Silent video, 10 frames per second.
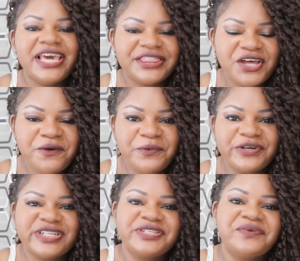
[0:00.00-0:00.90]
Em então,
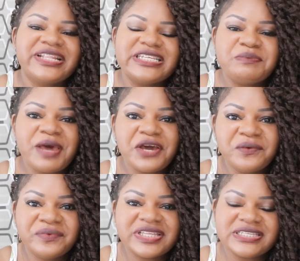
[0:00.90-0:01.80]
amores, uma das
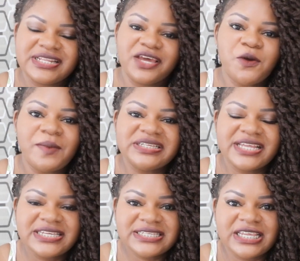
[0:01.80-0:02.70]
perguntas né, que eu
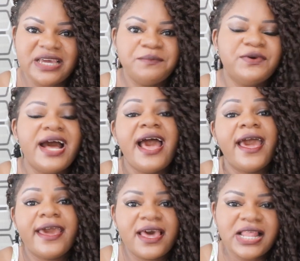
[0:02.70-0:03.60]
mais recebo
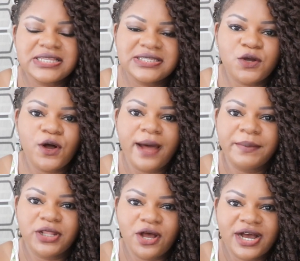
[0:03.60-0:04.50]
é em relação ao
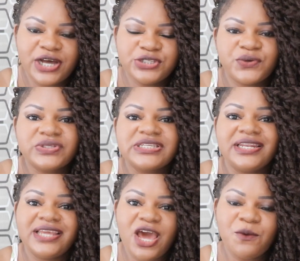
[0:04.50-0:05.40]
cabelo orgânico, se
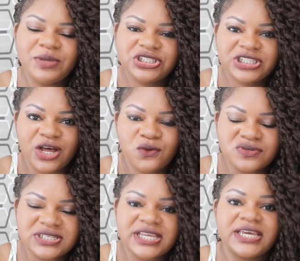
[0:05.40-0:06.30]
ele realmente dá
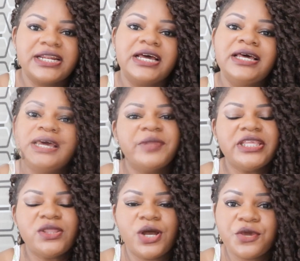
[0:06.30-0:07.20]
coceira.
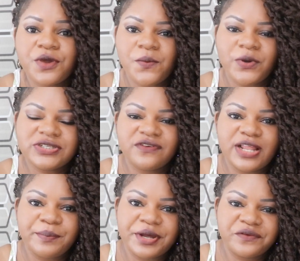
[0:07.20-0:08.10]
Então, aqui o que eu posso
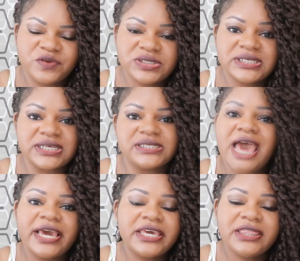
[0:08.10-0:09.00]
falar para vocês
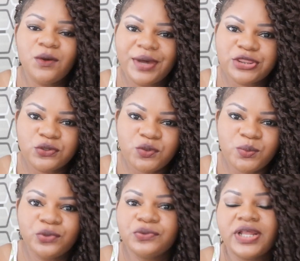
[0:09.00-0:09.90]
é que não é todo
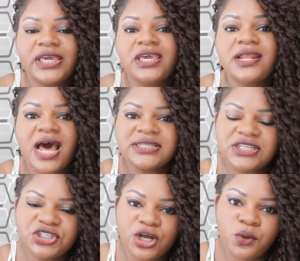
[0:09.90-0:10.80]
mundo né, que irá
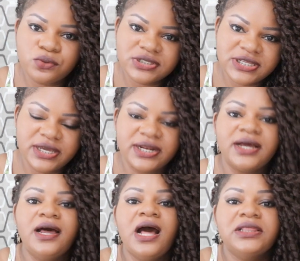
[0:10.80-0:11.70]
sentir a
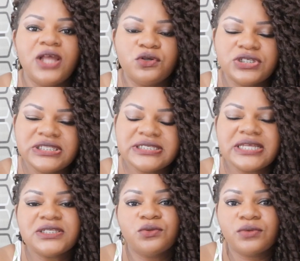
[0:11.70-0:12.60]
coceira na
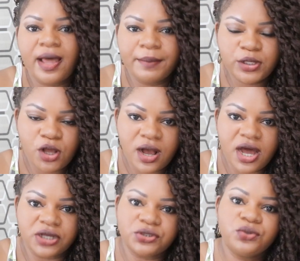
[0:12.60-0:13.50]
utilização do cabelo
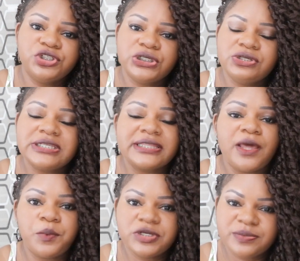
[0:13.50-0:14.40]
orgânico. Eu digo isso
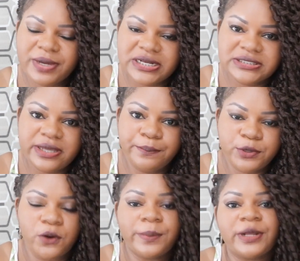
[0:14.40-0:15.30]
até por experiência
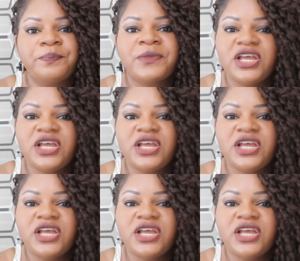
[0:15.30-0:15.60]
própria.